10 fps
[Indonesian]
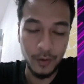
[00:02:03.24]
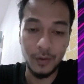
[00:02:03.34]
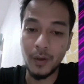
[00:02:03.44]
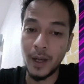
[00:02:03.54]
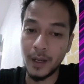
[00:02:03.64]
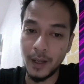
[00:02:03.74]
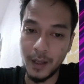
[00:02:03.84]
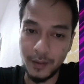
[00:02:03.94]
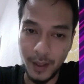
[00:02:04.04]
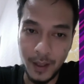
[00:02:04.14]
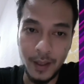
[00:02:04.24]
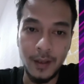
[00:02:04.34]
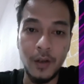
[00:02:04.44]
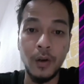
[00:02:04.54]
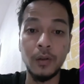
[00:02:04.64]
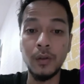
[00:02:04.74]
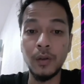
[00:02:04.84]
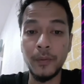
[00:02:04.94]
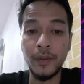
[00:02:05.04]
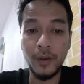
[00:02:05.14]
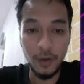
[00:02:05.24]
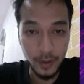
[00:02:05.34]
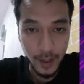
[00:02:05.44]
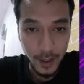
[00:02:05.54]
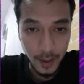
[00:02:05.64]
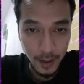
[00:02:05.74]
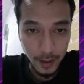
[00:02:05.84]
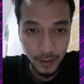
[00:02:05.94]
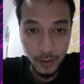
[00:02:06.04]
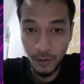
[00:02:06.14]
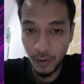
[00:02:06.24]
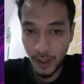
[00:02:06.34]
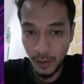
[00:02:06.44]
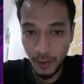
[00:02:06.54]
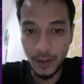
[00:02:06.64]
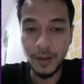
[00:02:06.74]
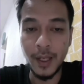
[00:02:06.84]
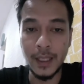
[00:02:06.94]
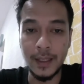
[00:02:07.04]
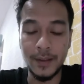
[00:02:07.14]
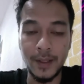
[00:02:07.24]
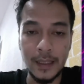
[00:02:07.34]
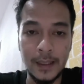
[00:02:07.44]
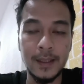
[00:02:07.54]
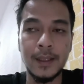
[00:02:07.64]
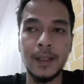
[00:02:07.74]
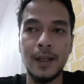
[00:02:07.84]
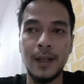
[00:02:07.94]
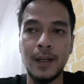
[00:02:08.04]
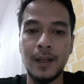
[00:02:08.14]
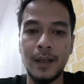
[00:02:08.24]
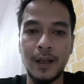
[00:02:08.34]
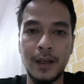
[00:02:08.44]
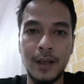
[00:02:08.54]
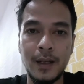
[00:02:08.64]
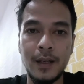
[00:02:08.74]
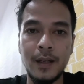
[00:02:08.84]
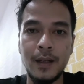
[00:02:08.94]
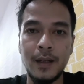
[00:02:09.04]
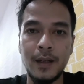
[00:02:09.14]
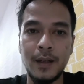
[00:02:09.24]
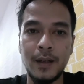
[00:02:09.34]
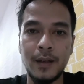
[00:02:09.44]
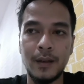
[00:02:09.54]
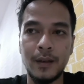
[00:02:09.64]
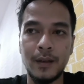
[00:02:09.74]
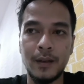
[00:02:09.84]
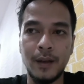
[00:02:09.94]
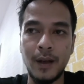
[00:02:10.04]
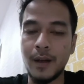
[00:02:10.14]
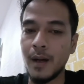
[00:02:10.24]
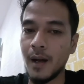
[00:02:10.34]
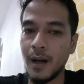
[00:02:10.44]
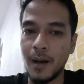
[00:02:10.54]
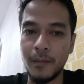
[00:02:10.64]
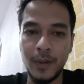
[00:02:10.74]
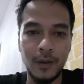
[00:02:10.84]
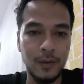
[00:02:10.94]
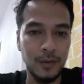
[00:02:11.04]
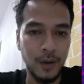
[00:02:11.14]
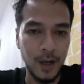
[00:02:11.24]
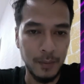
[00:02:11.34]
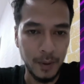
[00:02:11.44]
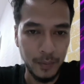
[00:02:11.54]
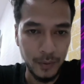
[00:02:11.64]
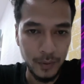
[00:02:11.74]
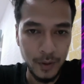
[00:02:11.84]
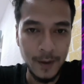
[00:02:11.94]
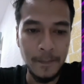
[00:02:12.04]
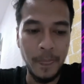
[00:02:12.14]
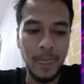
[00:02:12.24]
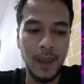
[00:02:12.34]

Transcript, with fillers: untuk anak-anak saya, untuk psikologi anak-anak saya, untuk lingkungan sekitar saya. Jadi saya nggak ngambil keuntungan apapun.